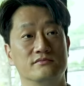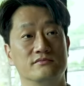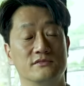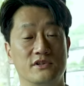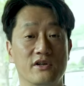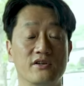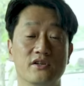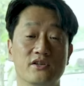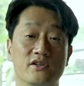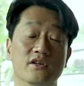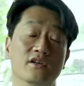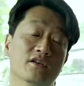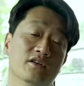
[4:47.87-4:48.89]
특히 이제
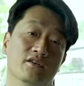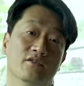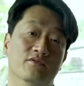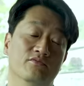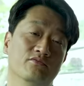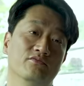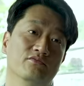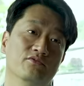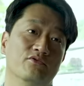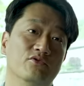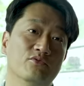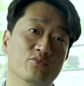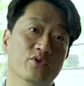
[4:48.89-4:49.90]
제
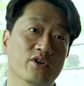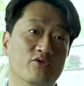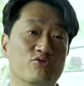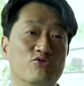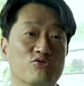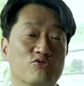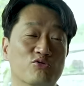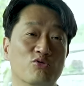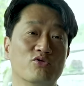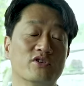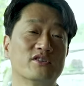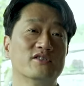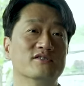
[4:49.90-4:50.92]
유튜브의 주
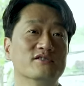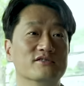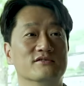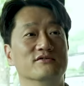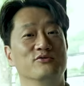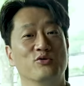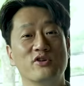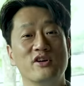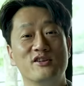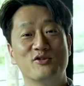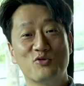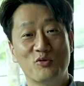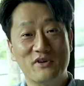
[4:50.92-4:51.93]
구독자층은 요새 이제
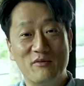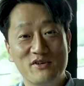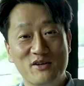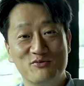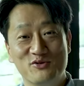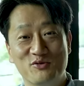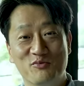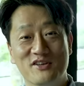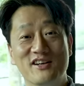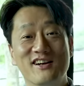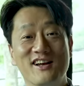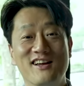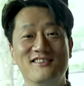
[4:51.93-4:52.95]
조금 남자분이 좀
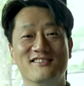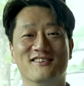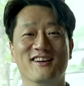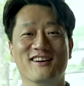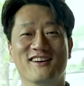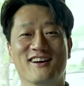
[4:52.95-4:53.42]
늘긴 했는데